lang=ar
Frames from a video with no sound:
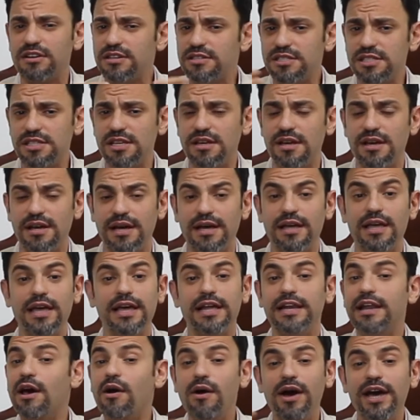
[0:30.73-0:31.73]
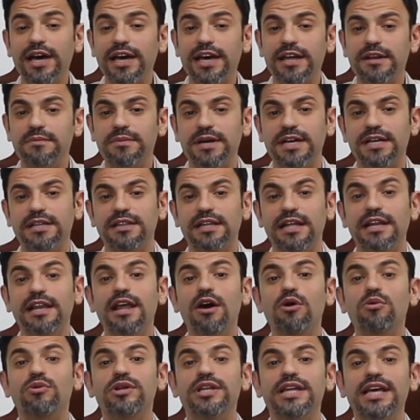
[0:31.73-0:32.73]
قصه لقوا حاجه غريبه جدا
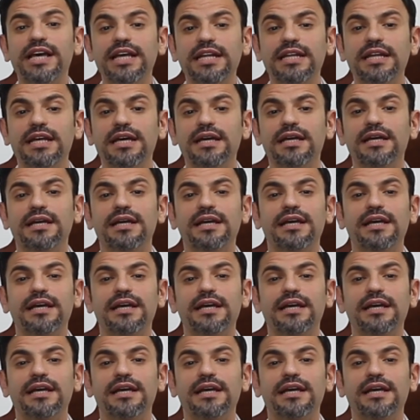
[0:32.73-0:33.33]
لقوا ان احنا